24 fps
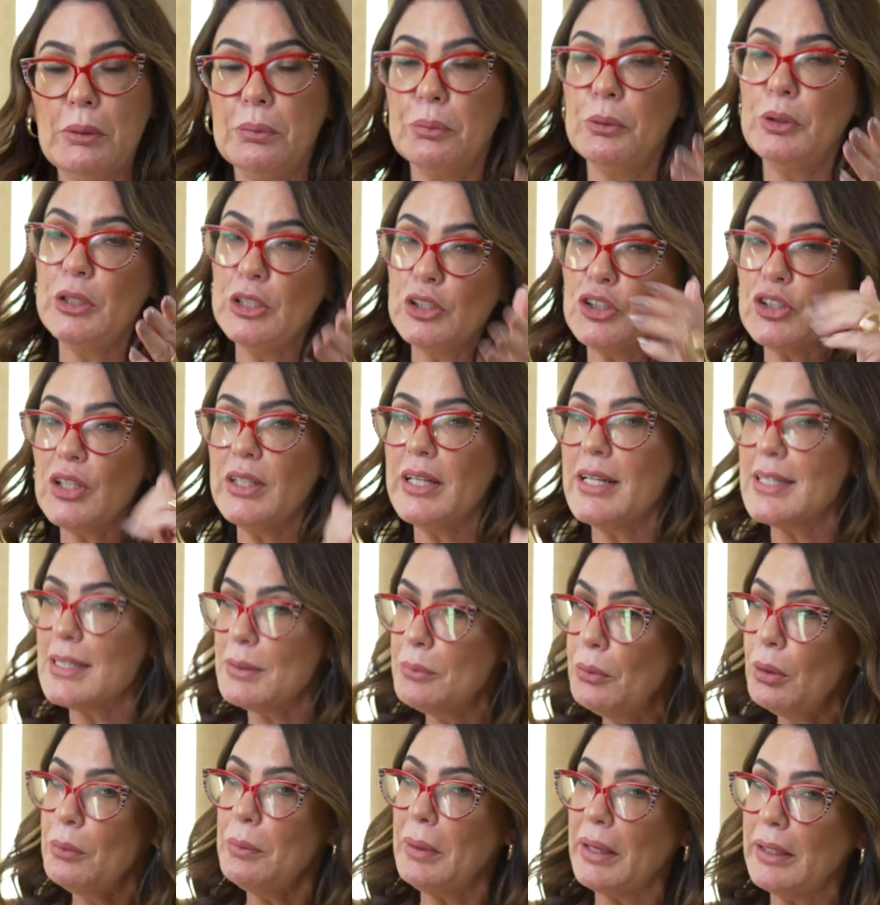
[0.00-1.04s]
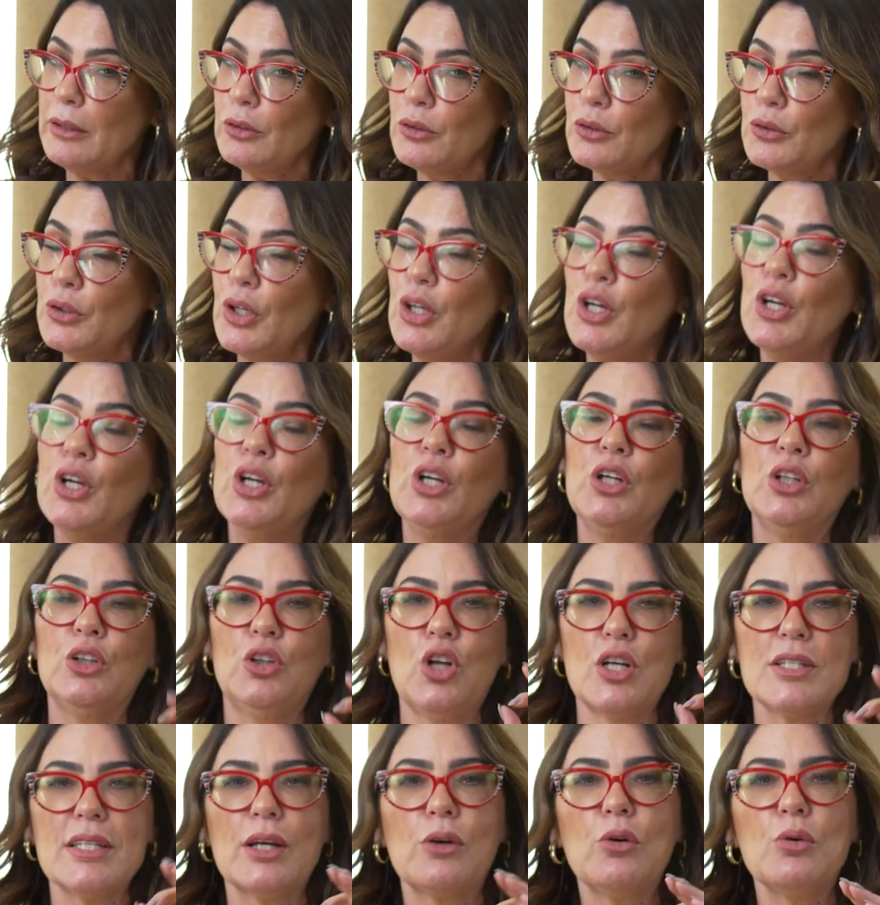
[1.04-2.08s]
Por isso que nesse momento
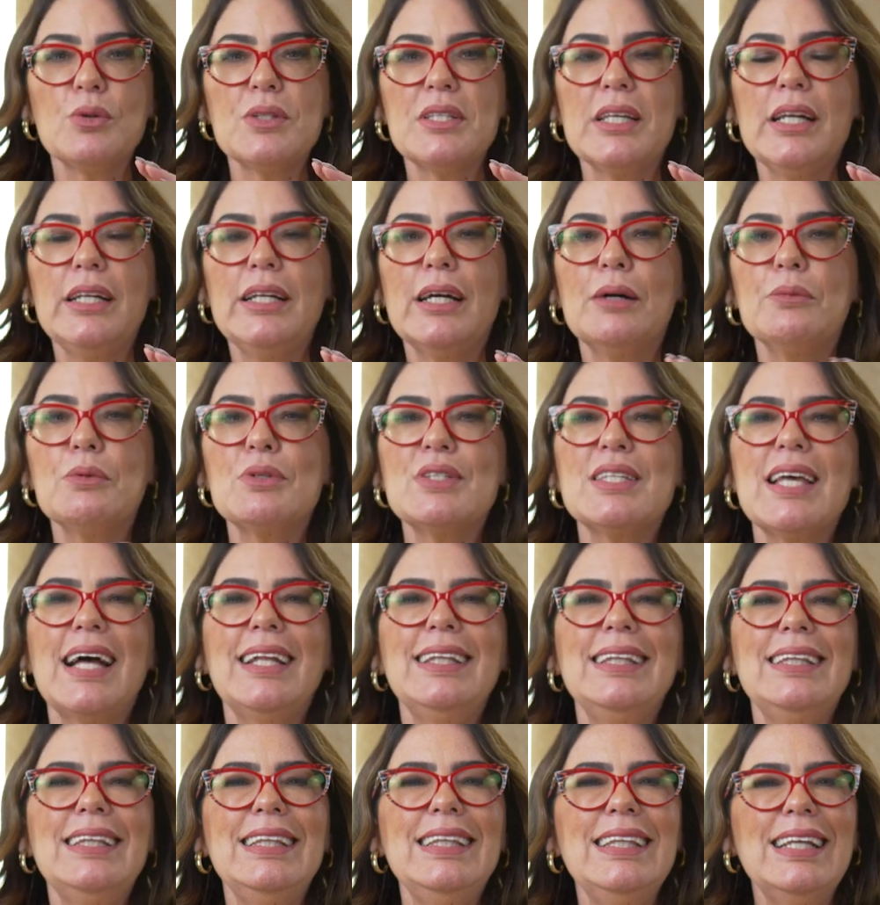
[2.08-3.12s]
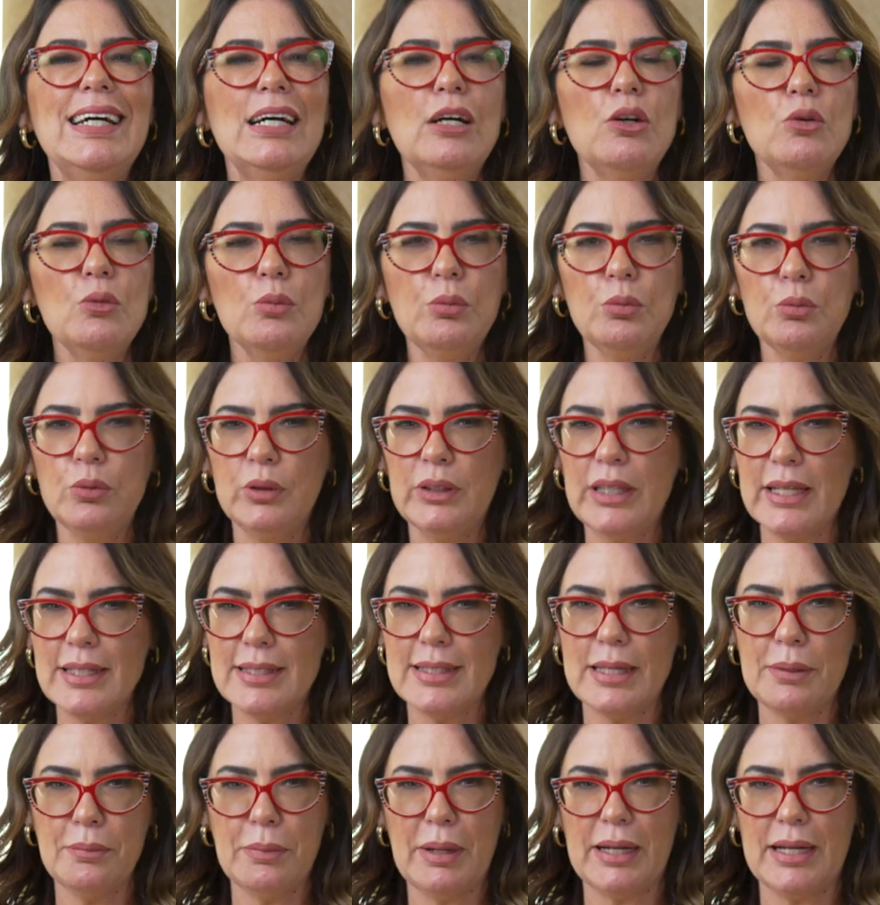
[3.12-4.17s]
nós aconselhamos a não
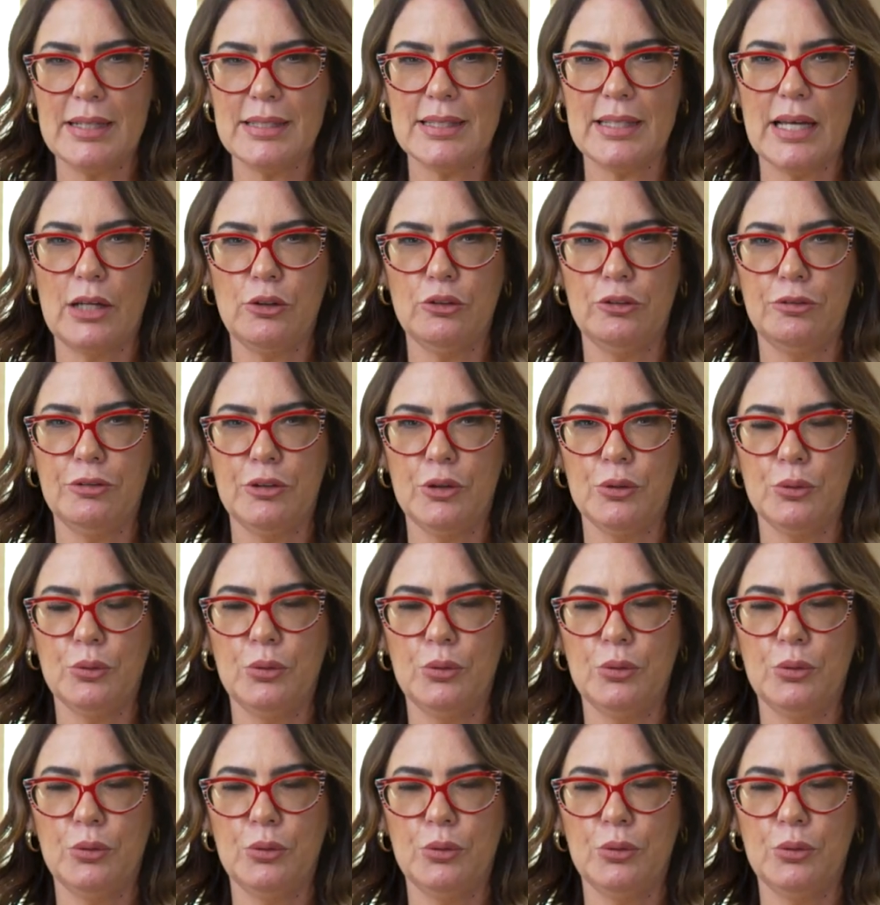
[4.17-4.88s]
desembaraçar o fio.